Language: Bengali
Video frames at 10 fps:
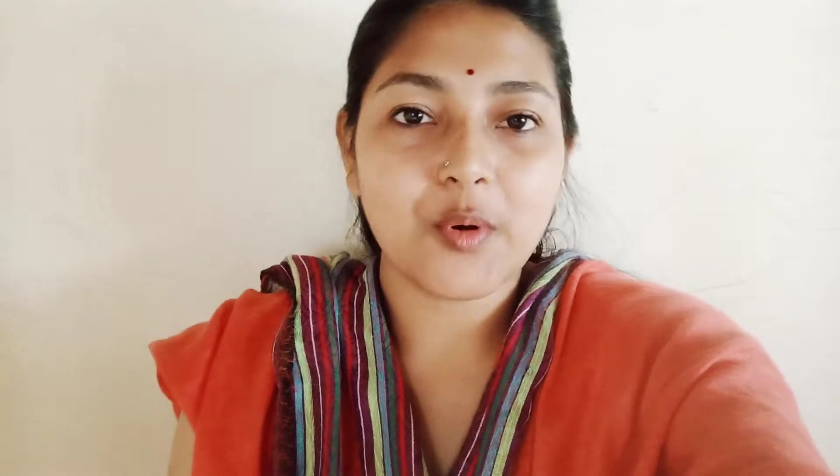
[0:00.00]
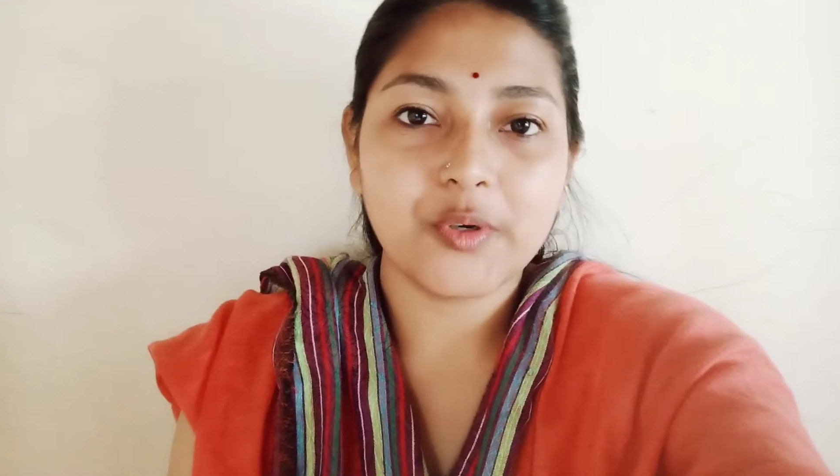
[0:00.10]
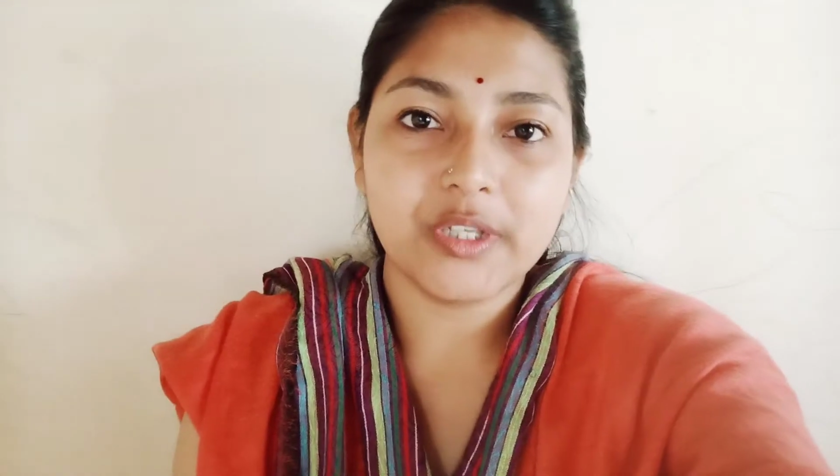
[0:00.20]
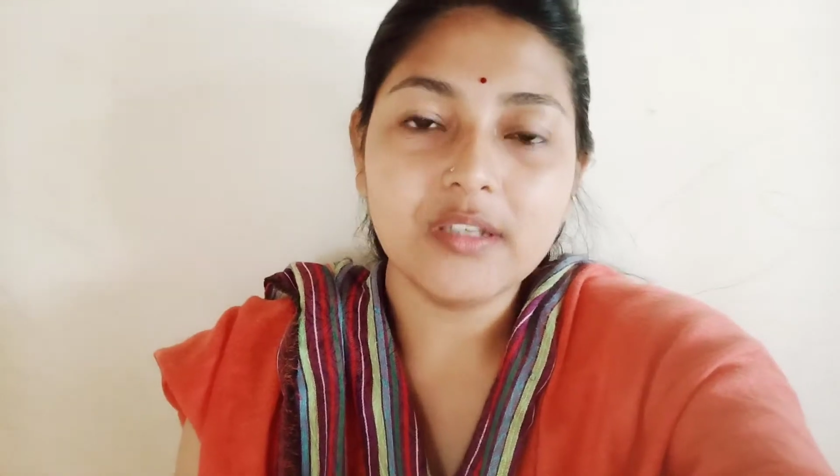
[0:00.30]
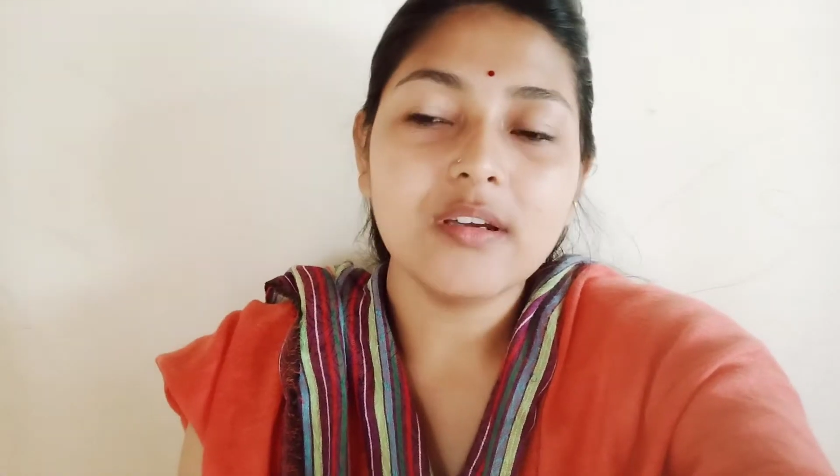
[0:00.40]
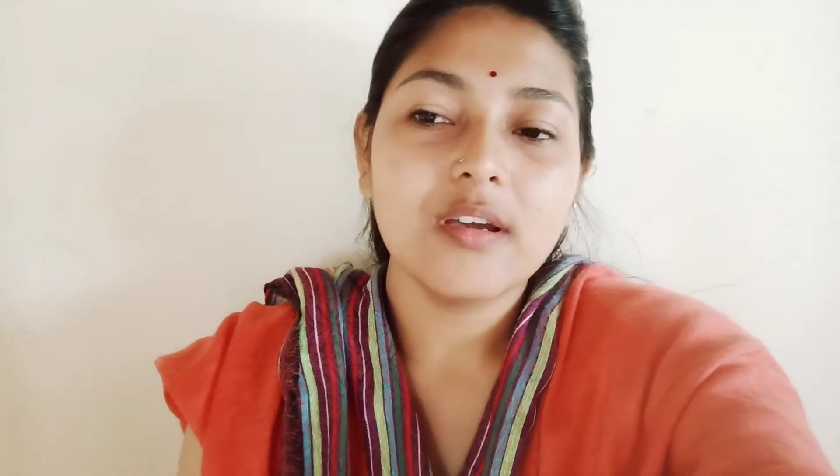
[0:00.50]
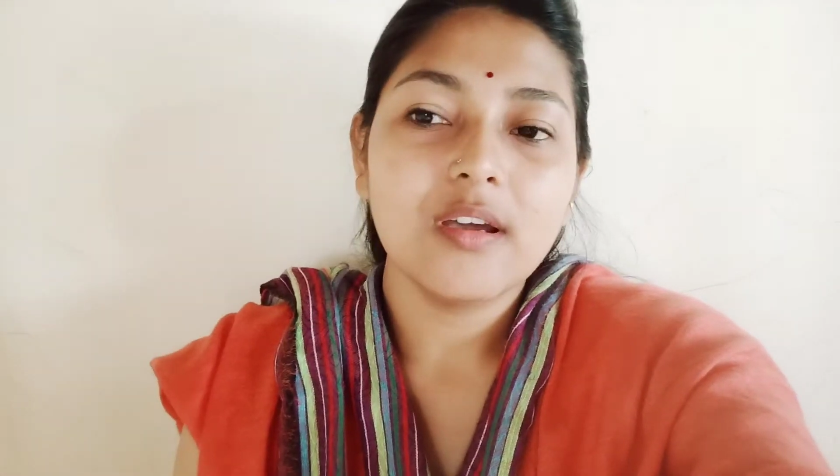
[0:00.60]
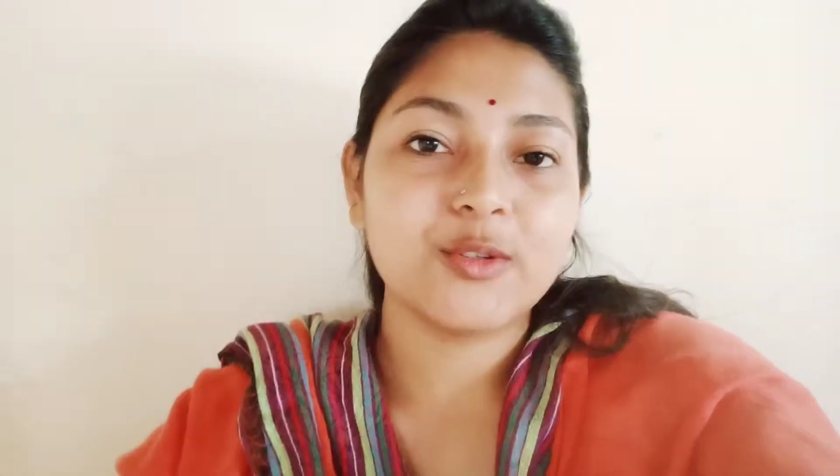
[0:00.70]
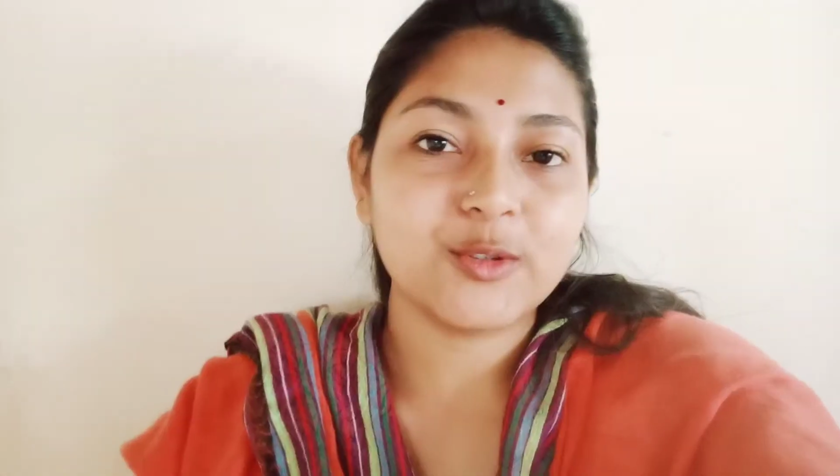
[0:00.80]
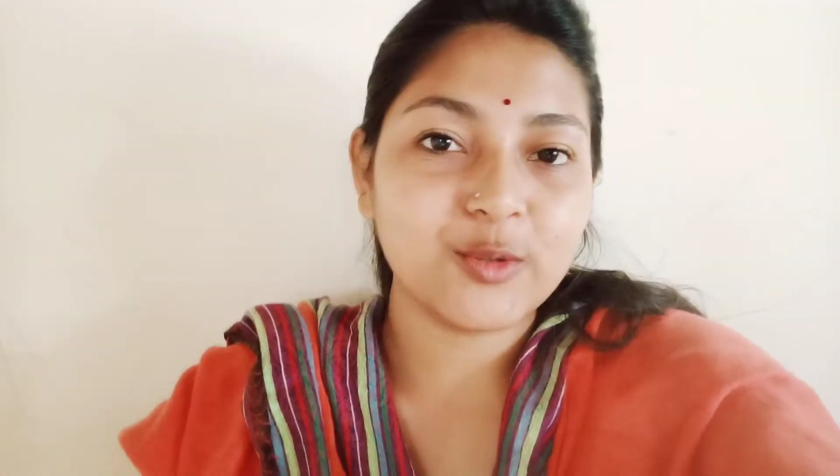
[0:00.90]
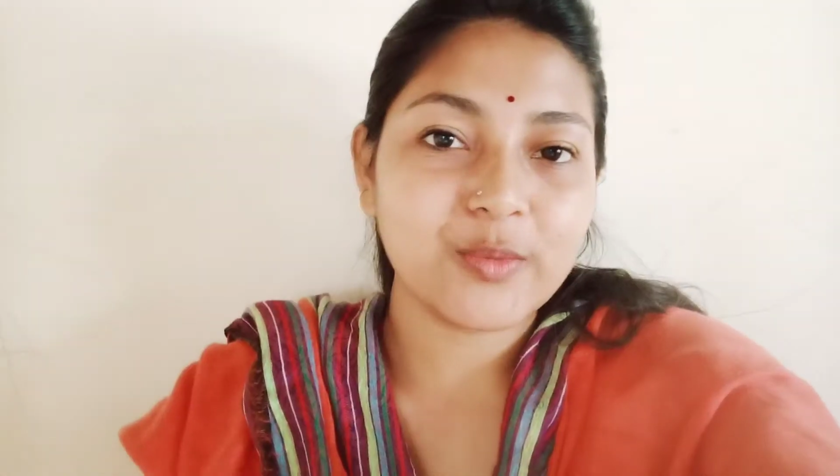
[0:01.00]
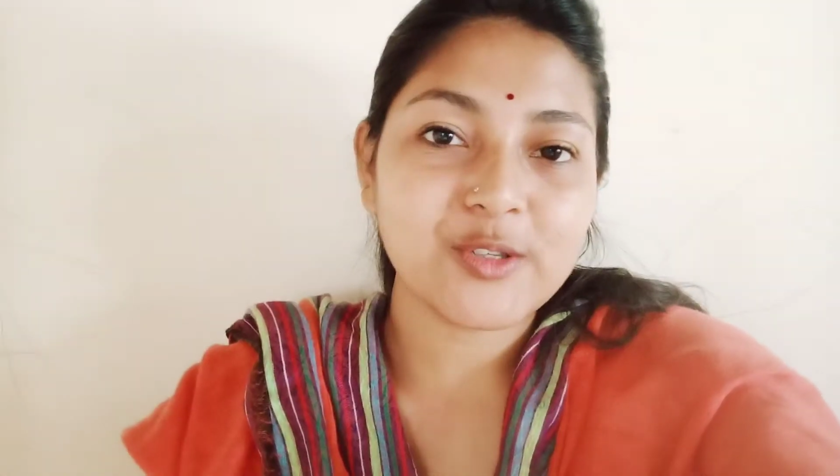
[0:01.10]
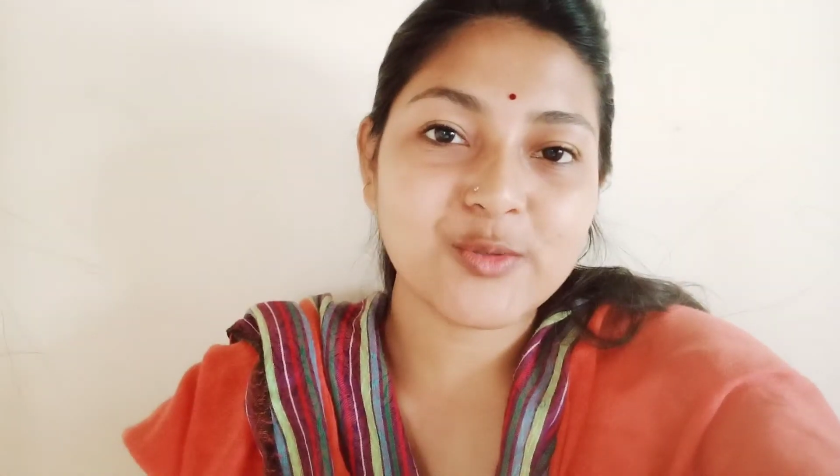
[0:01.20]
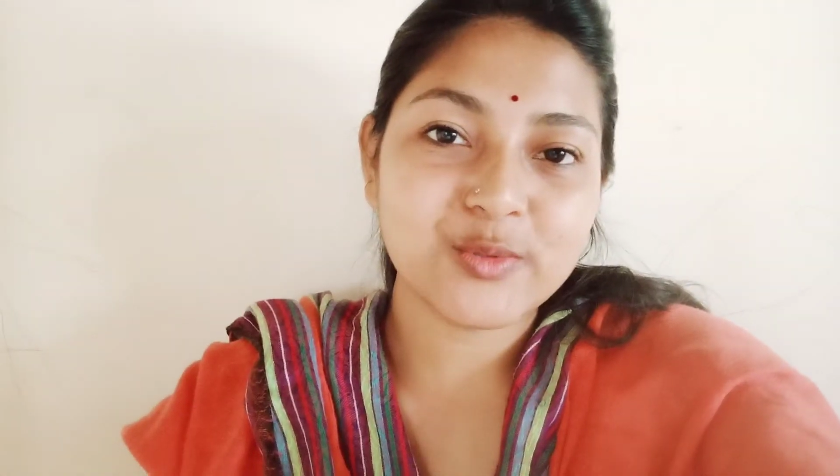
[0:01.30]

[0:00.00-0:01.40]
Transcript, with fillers: মর্নিং তো তোমরা